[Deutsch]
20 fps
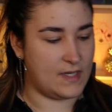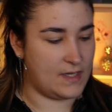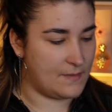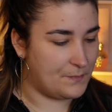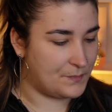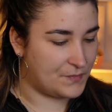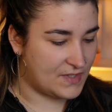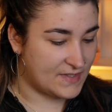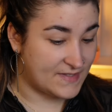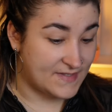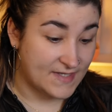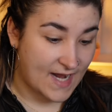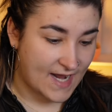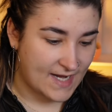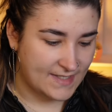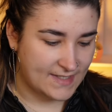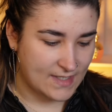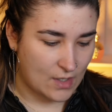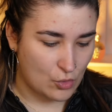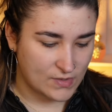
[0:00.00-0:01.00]
ähm, das sind
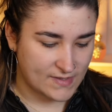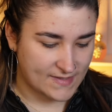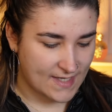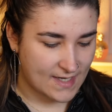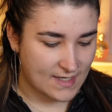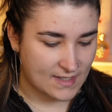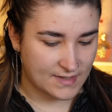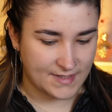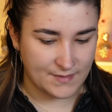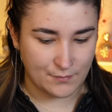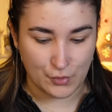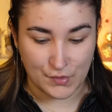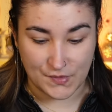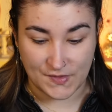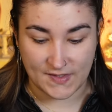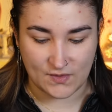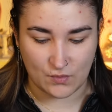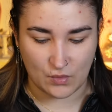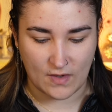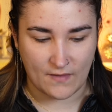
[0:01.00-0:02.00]
eigentlich auch Sachen, die müsste
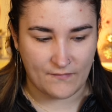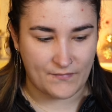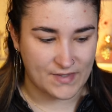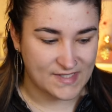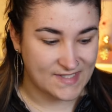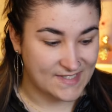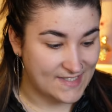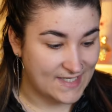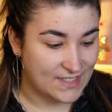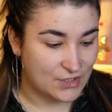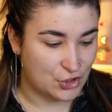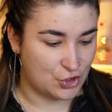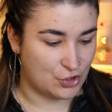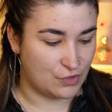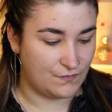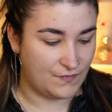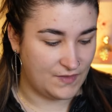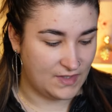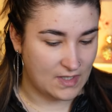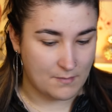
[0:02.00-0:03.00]
ich sogar fast jetzt
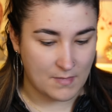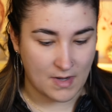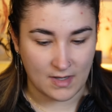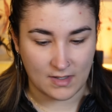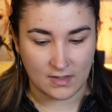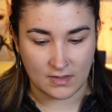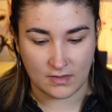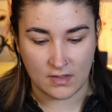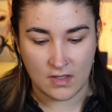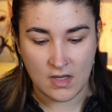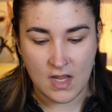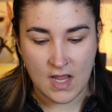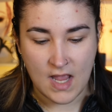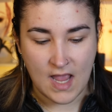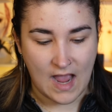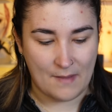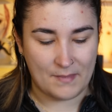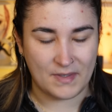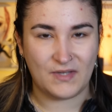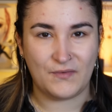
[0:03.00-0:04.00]
schon wieder machen.
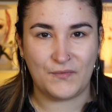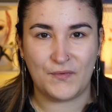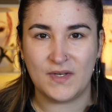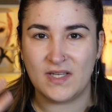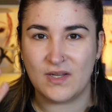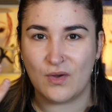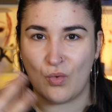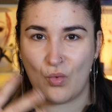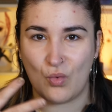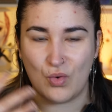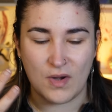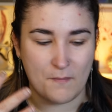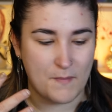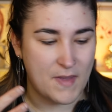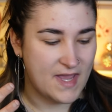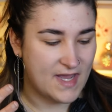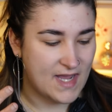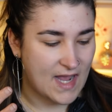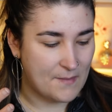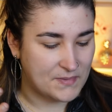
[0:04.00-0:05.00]
Aber ich finde, ohne
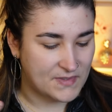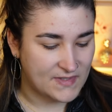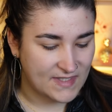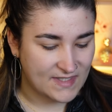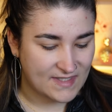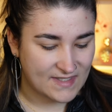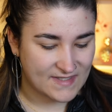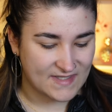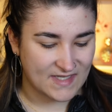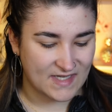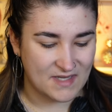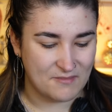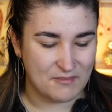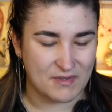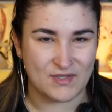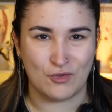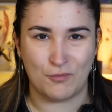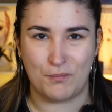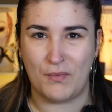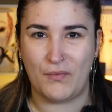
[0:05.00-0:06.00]
Make-up sieht es dann immer
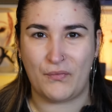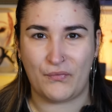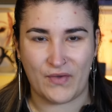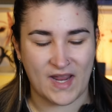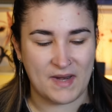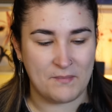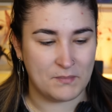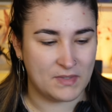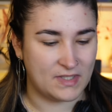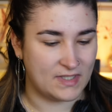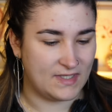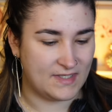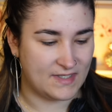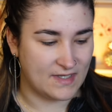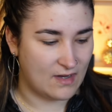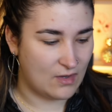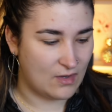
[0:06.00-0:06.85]
so befremdlich